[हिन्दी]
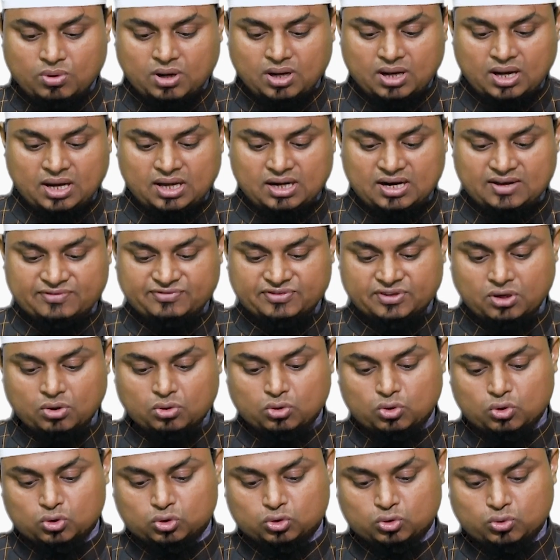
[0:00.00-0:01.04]
वकाल
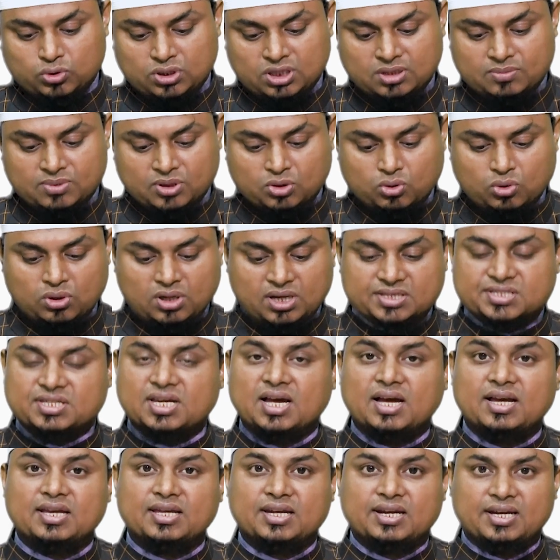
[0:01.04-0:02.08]
फ़िरौन तूनी बकुल्ल
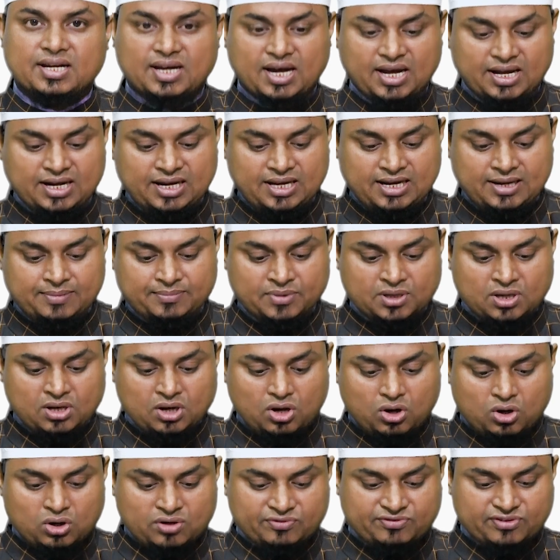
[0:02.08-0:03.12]
साहिरिन आलिम
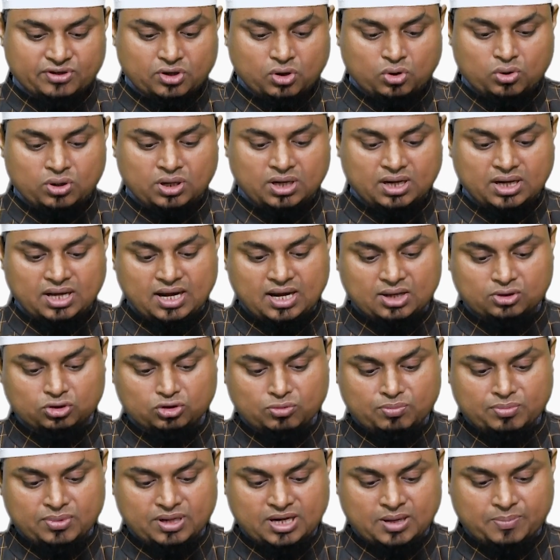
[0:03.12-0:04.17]
और फ़िरौन ने कहा
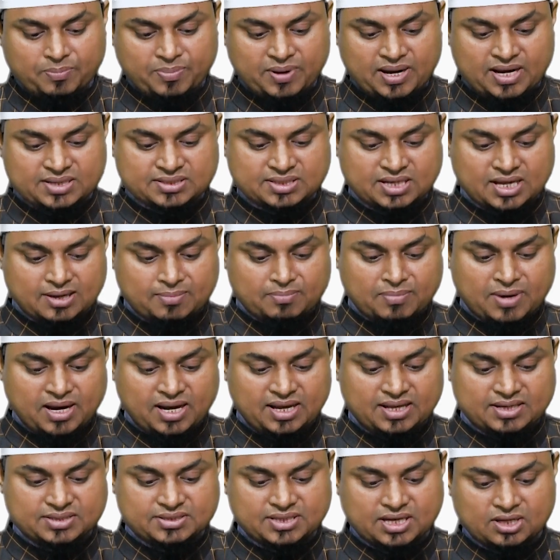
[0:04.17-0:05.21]
तुम मेरे पास हर
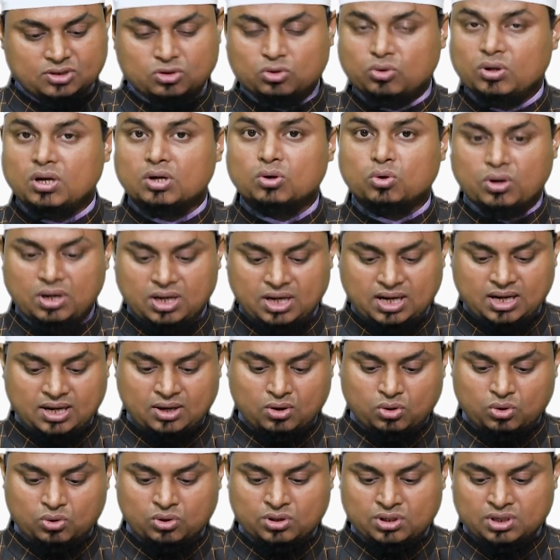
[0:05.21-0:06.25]
माहिर जादूगर को ले
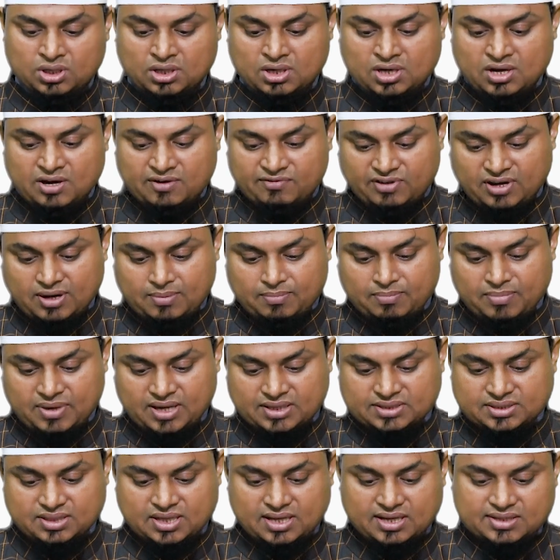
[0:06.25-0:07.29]
आओ फ़लम
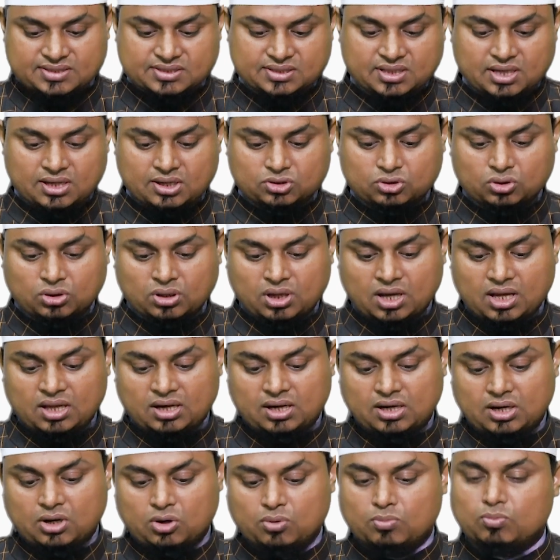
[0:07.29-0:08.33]
माजा सहर तो
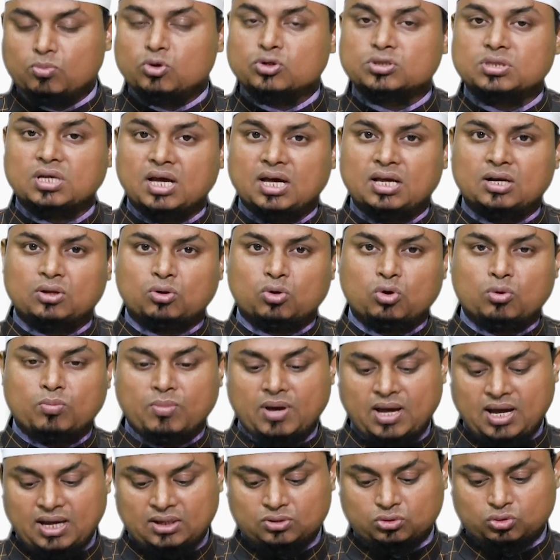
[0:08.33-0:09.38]
कालमूसा
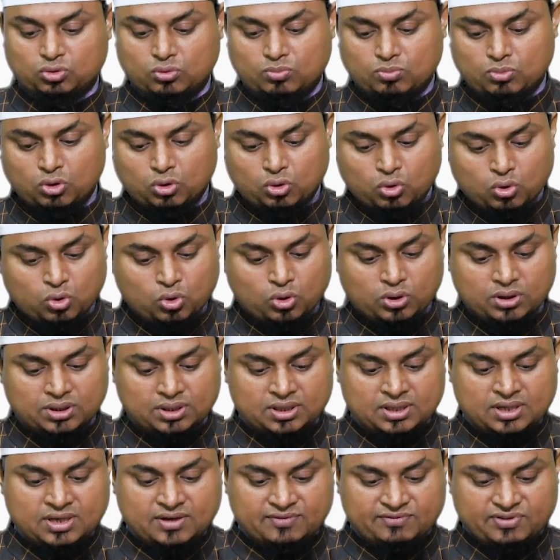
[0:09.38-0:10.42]
अलकुमा अन तुम बलकून
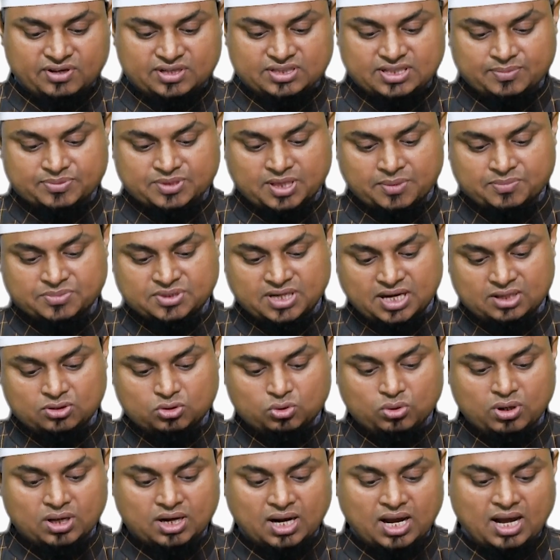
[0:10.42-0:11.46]
फिर जब सब
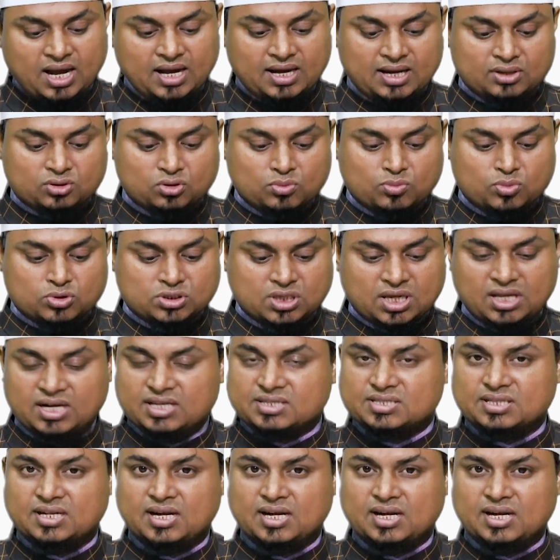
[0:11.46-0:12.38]
जादूगर आ गए तो मूसा